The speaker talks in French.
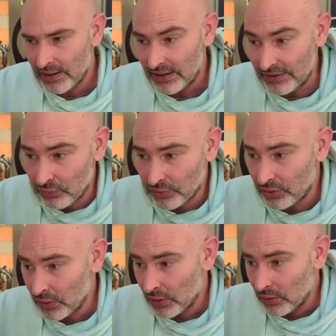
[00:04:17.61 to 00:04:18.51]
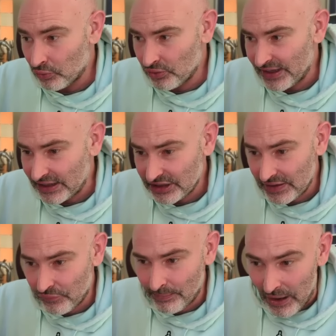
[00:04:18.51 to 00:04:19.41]
Et donc, Gukesh,
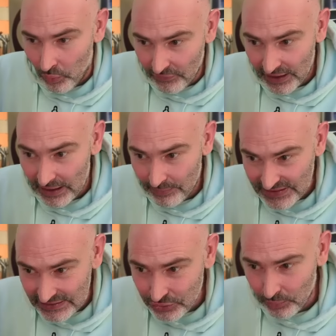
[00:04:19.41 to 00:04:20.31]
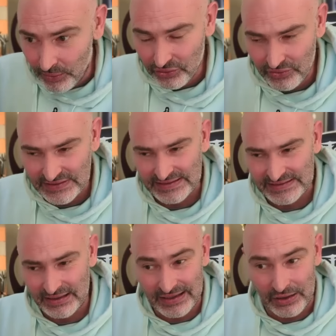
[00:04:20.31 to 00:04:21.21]
il veut pas ouvrir la position, prendre en ses
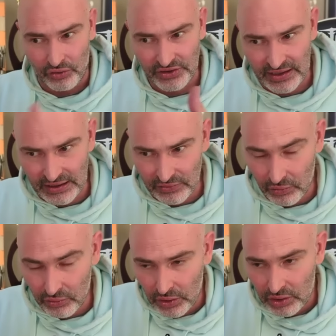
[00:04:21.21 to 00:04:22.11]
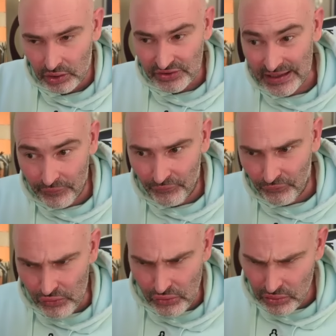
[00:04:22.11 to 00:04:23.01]
5 qui rentrait dans, dans un
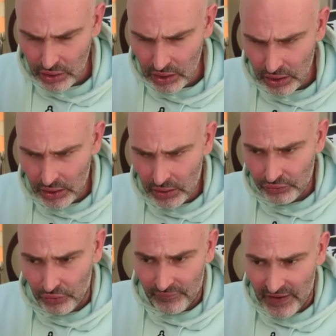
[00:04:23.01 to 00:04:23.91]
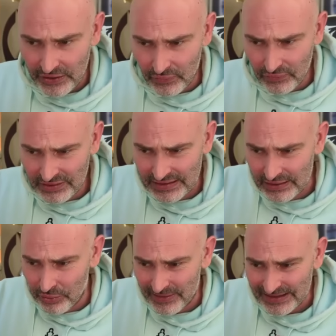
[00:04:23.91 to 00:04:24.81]
flou de variantes
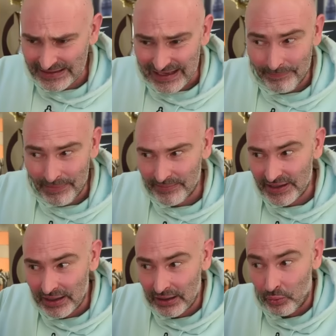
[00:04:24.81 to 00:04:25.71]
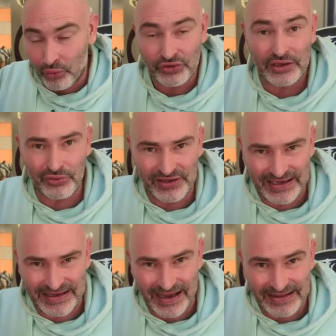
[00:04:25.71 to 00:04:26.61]
qu'il ne maîtrisera pas bien, au contraire de
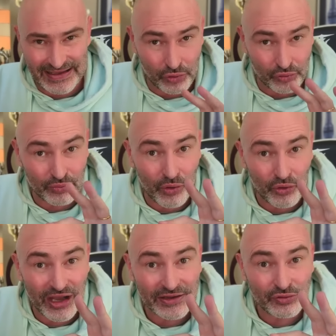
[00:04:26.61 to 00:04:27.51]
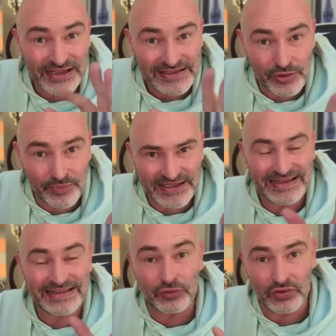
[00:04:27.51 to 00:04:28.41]
Dingren qui comprendra toutes les
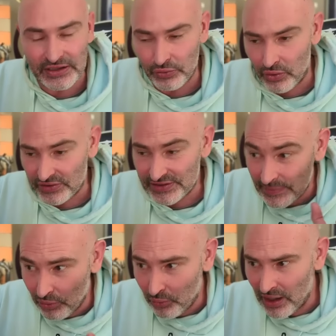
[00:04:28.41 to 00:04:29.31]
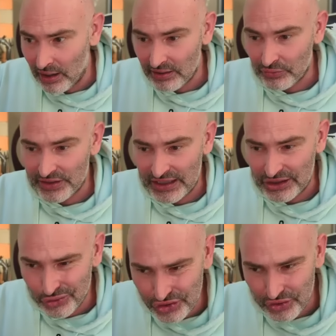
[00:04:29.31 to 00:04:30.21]
subtilités, toutes les nuances. C'est pourquoi Gukesh
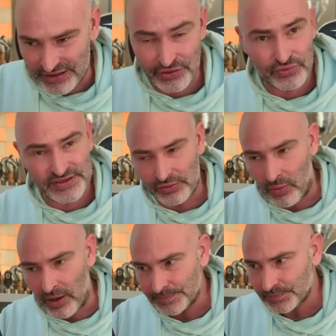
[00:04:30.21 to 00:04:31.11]
joue solide, il joue c 3